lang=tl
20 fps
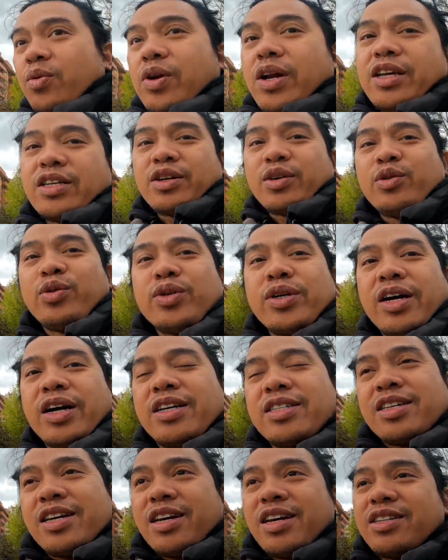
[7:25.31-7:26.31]
wala si kuya
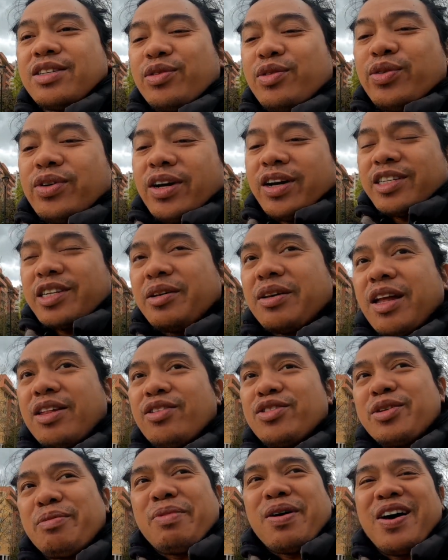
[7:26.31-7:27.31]
kasi si kuya kasi
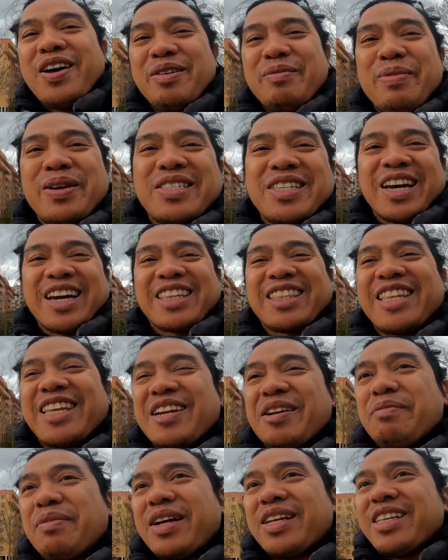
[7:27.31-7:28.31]
nando sa bahay may sakit
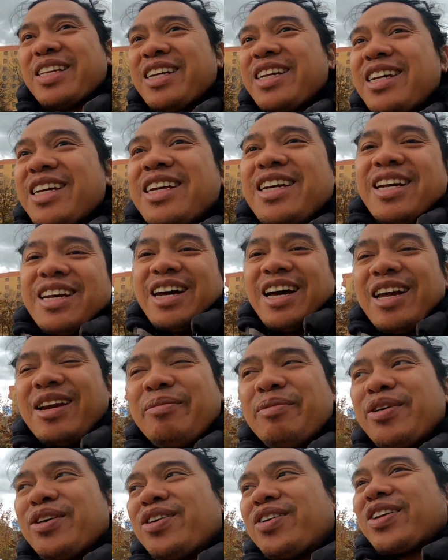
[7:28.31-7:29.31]
na naman
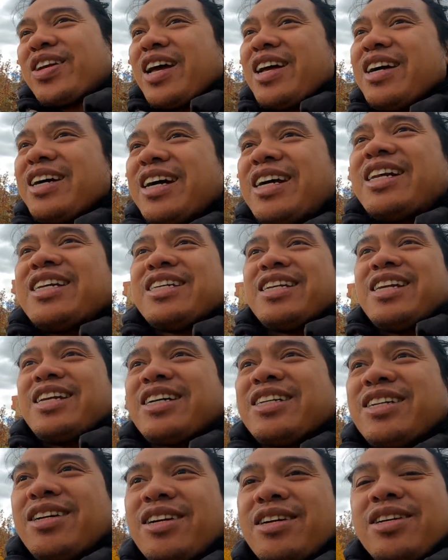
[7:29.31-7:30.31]
alam mo yun kakagaling
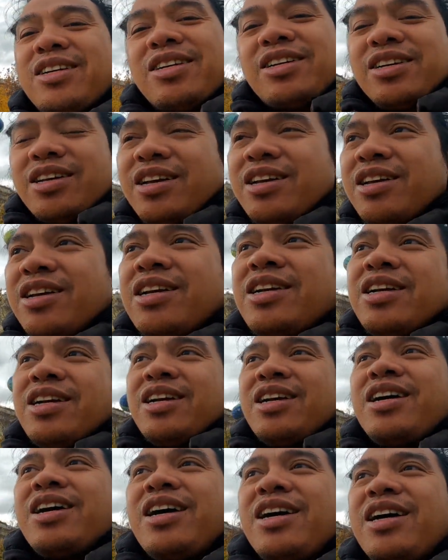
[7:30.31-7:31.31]
niya lang ng
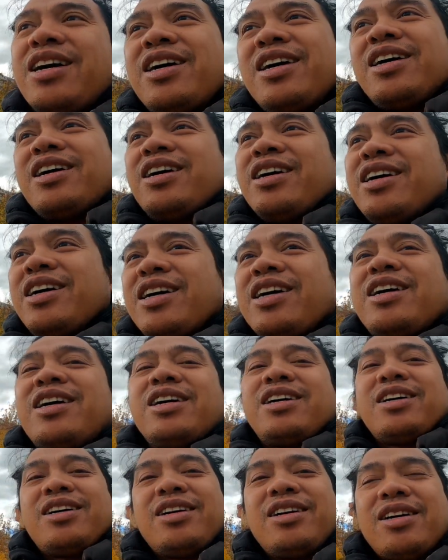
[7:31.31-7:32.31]

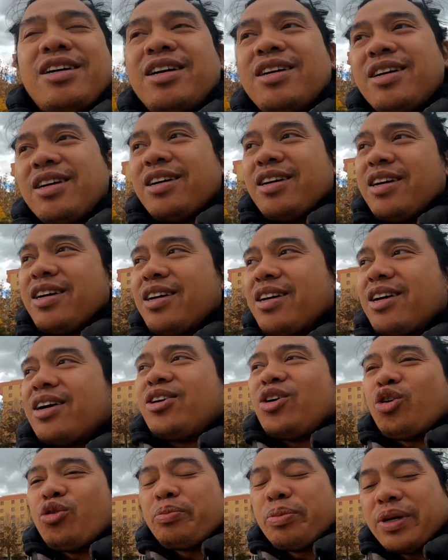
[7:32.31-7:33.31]
uh,
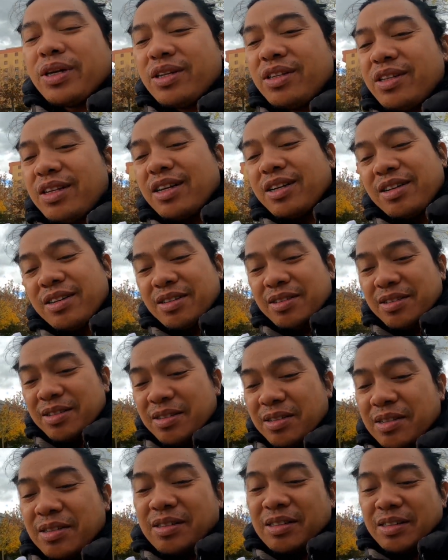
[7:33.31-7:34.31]
COVID nang
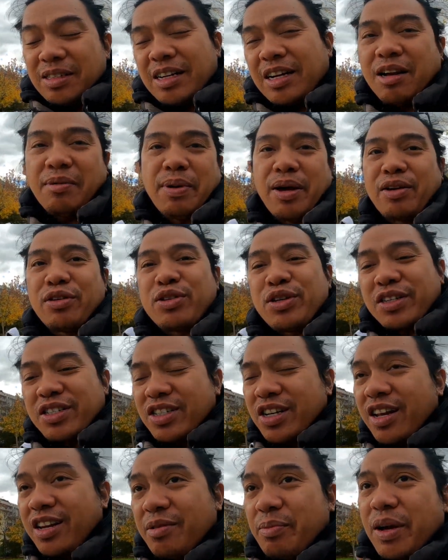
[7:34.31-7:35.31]
nagka-virus
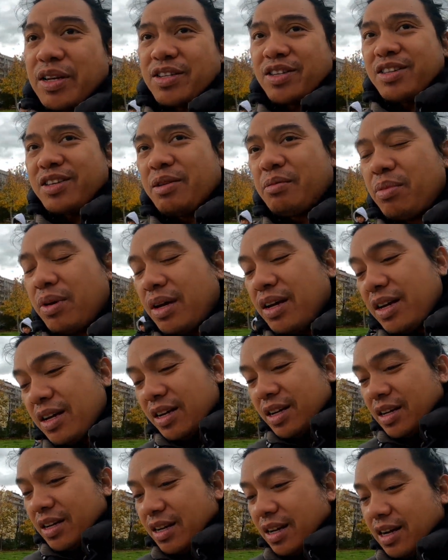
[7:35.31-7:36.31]
kasi siya, nag-positive.
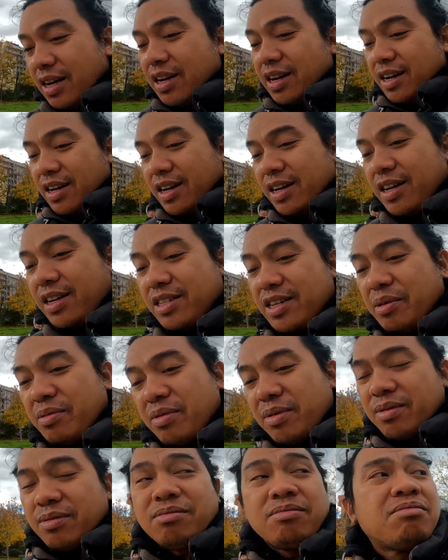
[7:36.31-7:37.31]
Uh,
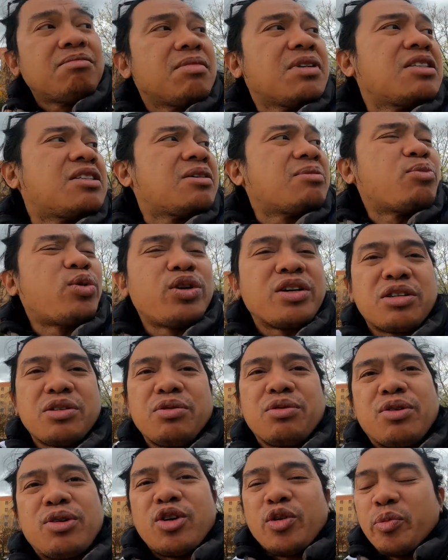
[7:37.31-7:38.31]
isang isang buwan na
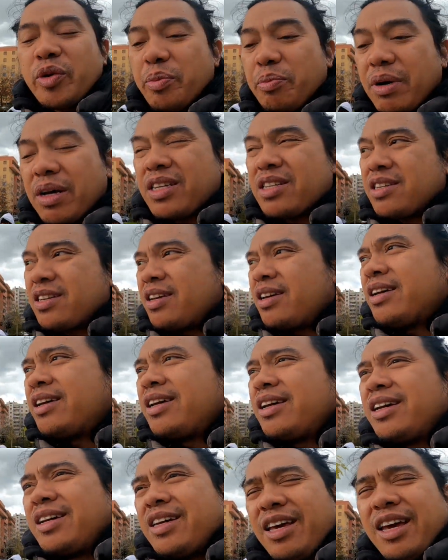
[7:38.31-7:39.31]
siguro lumipas.
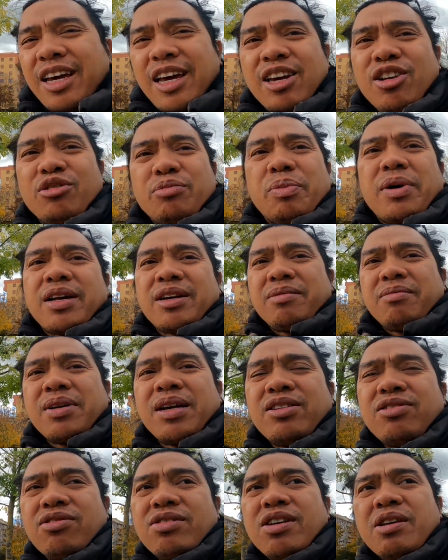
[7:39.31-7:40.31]
Eh ngayon parang
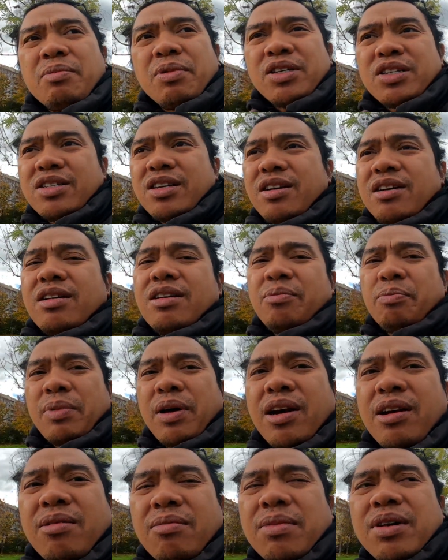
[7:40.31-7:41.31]
may ano na naman siya,
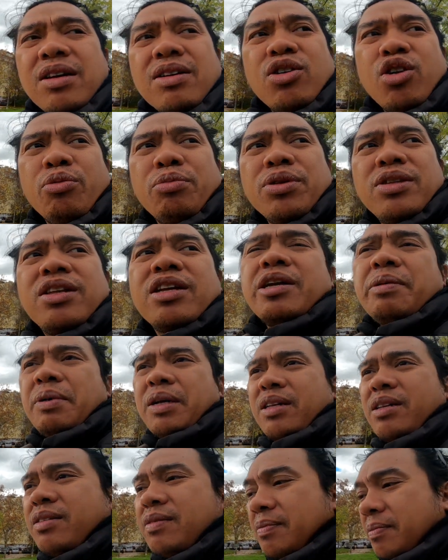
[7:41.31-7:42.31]
parang may COVID na
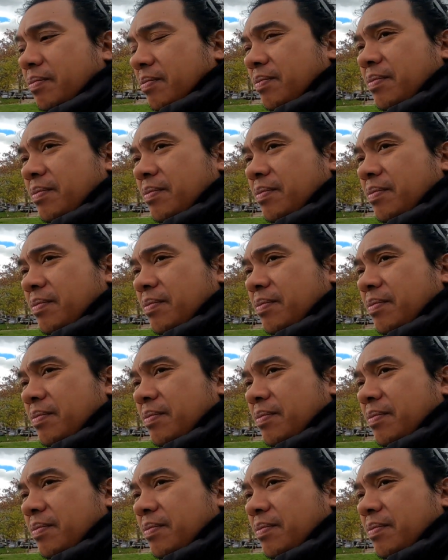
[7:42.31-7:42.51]
naman.